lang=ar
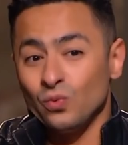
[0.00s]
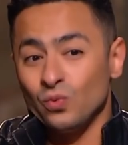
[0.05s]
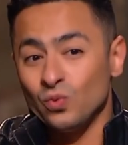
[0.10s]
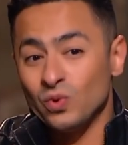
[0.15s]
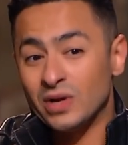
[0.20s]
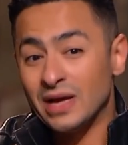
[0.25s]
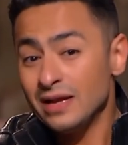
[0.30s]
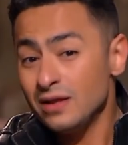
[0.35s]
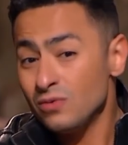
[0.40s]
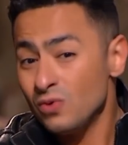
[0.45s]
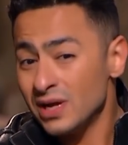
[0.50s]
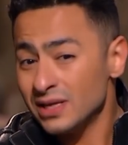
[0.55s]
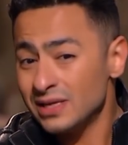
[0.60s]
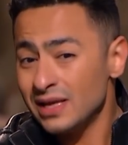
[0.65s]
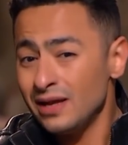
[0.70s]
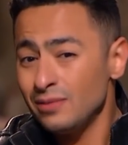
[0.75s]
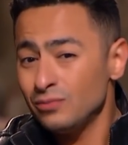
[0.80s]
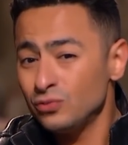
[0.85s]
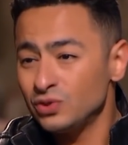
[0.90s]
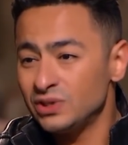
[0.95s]
وكان
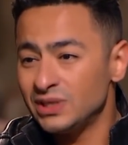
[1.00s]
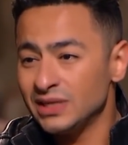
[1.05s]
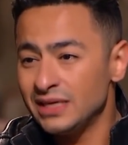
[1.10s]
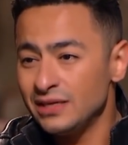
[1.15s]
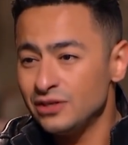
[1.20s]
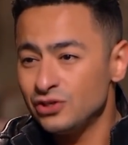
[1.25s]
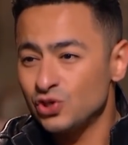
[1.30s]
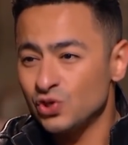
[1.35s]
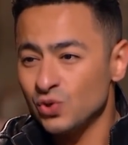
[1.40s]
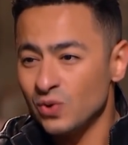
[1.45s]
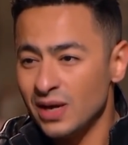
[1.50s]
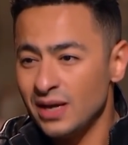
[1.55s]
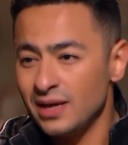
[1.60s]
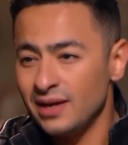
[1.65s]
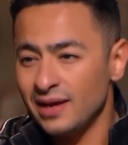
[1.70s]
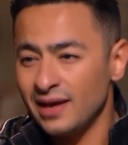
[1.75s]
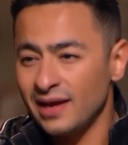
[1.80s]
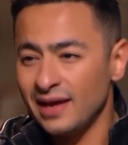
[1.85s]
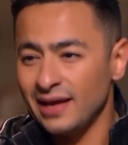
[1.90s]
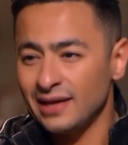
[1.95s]
وقتها المنتجين
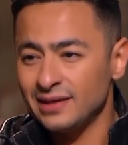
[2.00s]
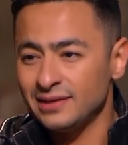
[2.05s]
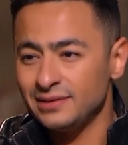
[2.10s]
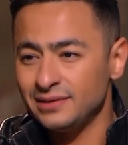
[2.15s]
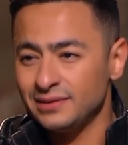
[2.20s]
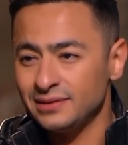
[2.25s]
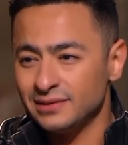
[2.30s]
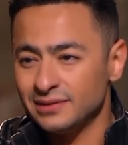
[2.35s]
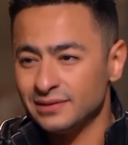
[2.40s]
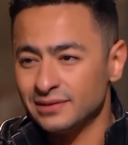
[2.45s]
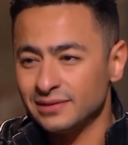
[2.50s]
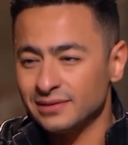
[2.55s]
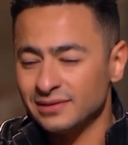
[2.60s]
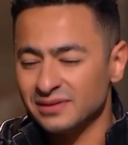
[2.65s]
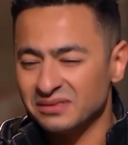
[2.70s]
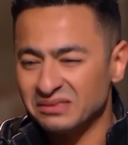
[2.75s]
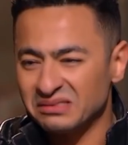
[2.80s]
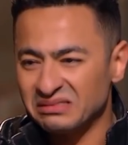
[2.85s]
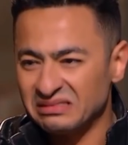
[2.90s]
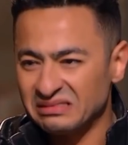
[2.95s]
شويه يعني
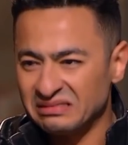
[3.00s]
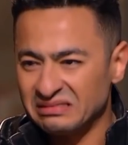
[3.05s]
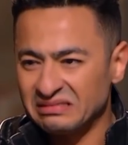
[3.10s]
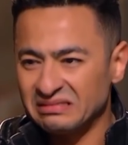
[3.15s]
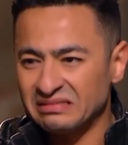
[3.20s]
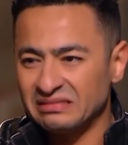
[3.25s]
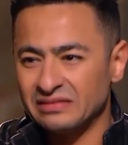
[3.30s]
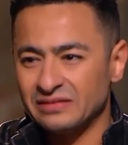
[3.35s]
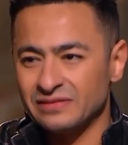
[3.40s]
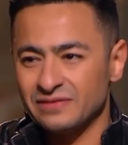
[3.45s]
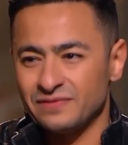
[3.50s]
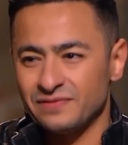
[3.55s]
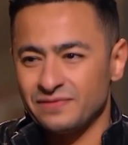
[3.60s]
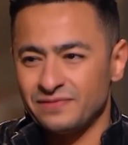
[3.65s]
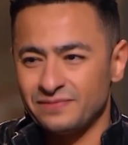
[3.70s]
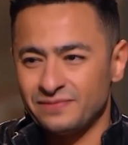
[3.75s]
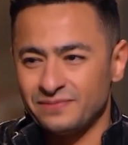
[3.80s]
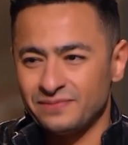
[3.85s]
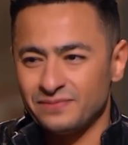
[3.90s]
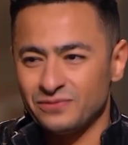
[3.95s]

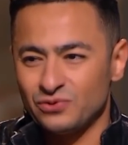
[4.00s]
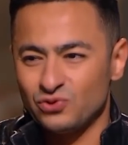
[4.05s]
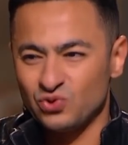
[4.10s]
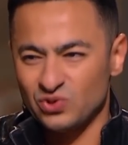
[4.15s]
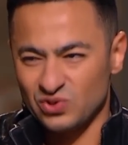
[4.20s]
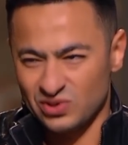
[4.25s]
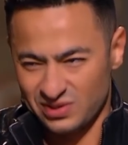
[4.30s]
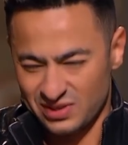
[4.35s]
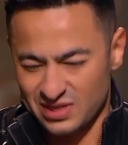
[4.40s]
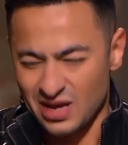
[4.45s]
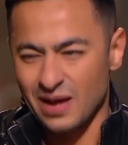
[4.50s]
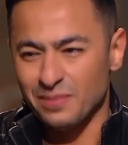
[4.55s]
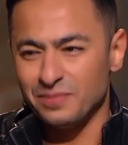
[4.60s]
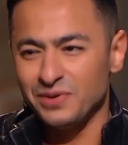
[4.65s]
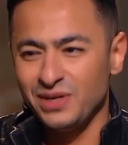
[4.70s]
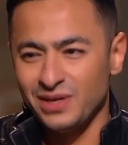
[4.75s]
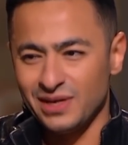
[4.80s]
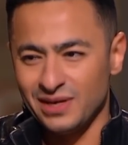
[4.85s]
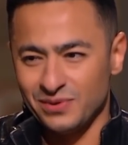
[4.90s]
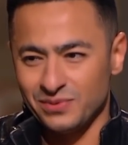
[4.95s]

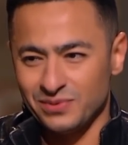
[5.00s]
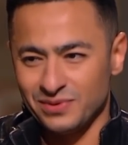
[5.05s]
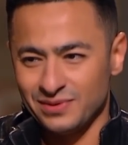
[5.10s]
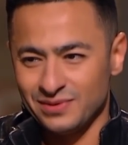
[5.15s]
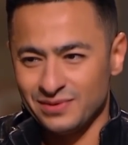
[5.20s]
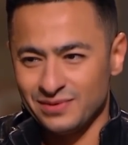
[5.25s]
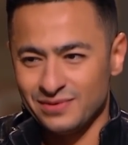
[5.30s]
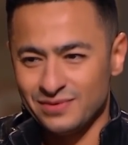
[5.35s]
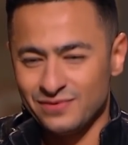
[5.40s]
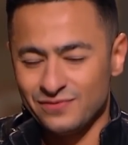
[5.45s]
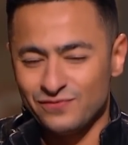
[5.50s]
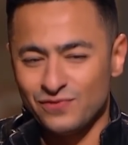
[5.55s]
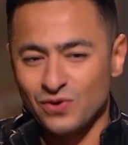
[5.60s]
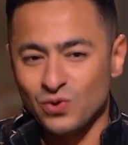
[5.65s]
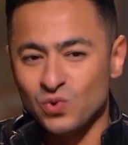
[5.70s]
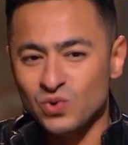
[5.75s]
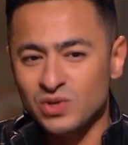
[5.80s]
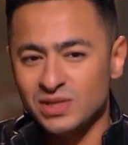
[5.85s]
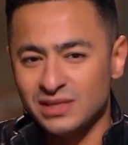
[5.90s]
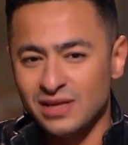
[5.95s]
صعبين قوي
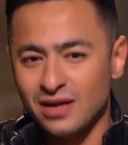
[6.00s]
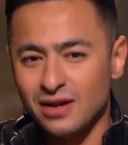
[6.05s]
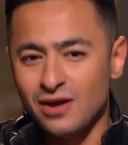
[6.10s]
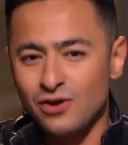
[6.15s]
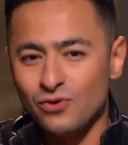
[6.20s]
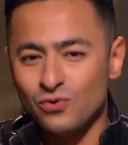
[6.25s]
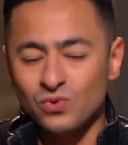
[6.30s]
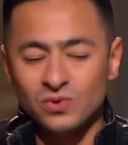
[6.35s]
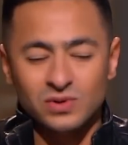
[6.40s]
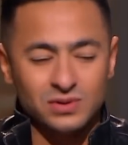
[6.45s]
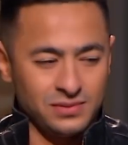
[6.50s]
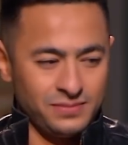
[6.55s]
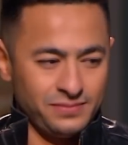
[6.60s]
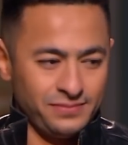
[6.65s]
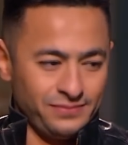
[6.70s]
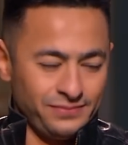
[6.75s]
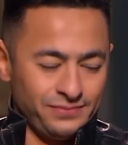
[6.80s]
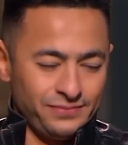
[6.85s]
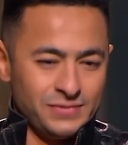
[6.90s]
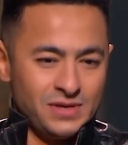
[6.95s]
فكنت انا اخرج
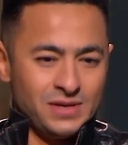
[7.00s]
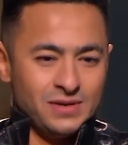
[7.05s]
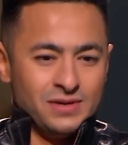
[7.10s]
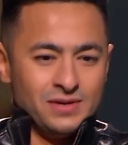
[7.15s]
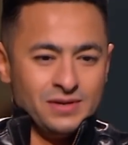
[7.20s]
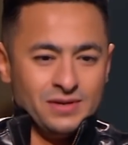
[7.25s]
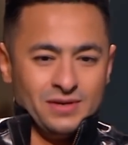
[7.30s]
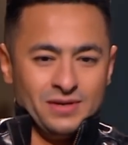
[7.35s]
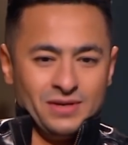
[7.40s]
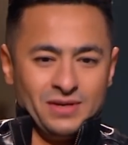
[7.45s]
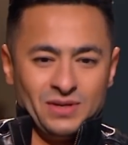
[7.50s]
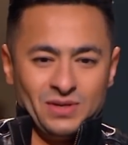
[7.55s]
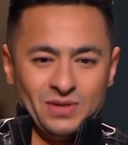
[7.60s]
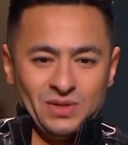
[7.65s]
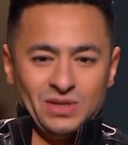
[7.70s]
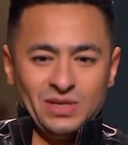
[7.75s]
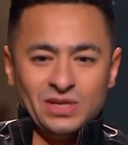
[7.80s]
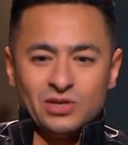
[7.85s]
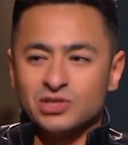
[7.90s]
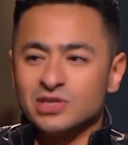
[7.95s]

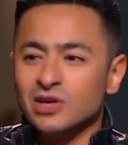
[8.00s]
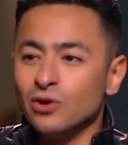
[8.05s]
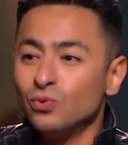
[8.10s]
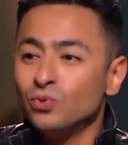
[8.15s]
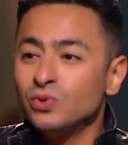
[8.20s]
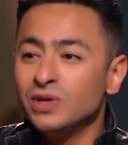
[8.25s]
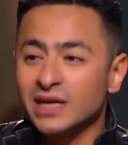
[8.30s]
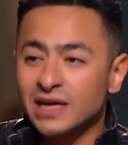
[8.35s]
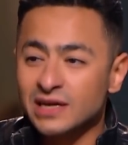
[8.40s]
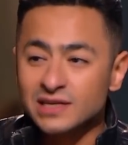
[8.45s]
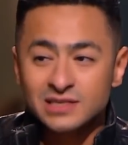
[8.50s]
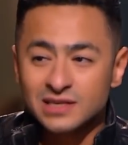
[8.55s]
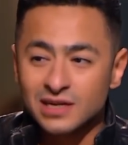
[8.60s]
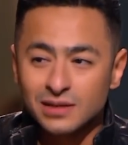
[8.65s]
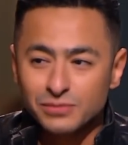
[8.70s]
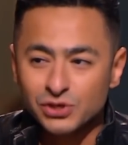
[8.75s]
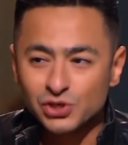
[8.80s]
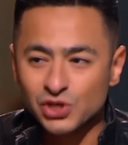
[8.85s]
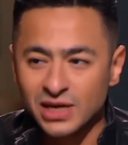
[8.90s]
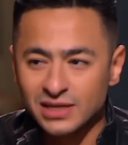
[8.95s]
يكسروني كسره
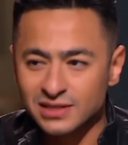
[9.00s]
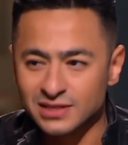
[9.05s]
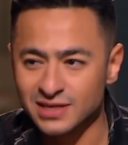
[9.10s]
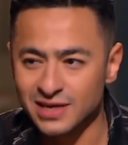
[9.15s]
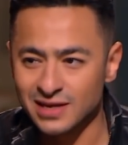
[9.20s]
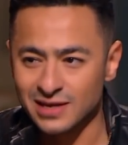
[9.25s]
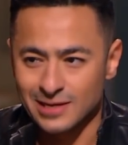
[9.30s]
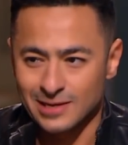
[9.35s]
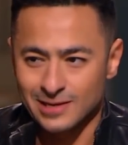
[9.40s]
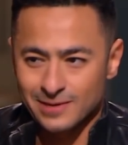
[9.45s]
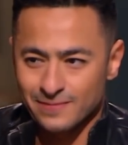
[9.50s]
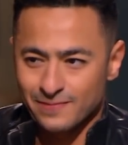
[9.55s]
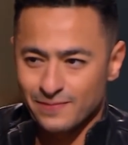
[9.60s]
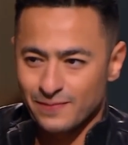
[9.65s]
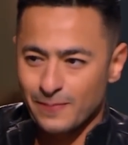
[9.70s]
مش هنساها